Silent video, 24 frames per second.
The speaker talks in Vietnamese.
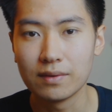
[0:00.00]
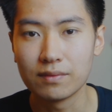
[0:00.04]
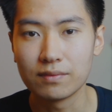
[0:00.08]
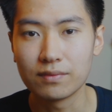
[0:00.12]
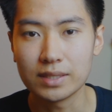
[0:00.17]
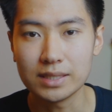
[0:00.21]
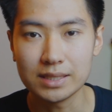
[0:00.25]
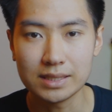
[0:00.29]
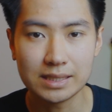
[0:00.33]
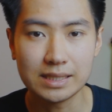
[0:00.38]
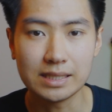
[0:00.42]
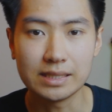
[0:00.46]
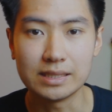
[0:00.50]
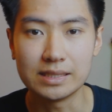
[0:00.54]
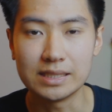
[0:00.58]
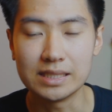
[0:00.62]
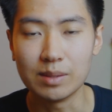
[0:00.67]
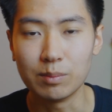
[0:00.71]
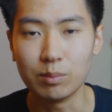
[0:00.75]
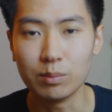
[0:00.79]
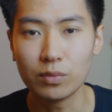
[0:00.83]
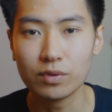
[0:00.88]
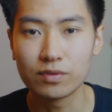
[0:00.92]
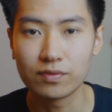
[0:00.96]
vẫn chỉ
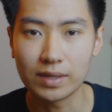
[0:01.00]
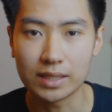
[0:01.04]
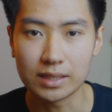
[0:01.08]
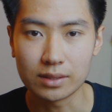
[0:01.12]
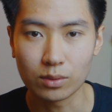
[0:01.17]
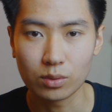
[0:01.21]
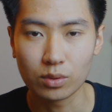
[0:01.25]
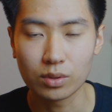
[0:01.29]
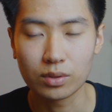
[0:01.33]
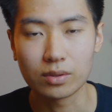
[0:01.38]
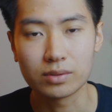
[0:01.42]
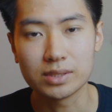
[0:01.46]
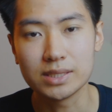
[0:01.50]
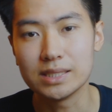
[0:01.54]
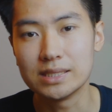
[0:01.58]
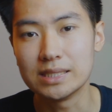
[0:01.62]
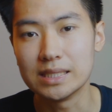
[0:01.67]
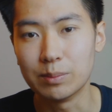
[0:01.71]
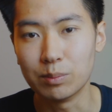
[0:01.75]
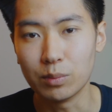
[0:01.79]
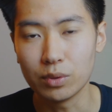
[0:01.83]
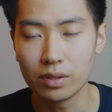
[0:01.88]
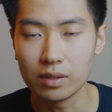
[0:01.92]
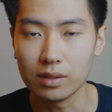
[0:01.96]
chiếm một phần thôi, nó chỉ
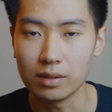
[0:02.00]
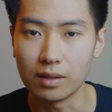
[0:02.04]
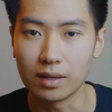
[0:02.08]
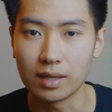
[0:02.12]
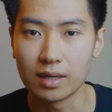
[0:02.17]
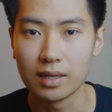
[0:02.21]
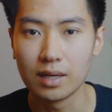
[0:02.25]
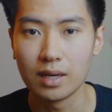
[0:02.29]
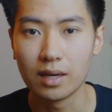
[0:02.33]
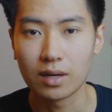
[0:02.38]
chiếm một nửa.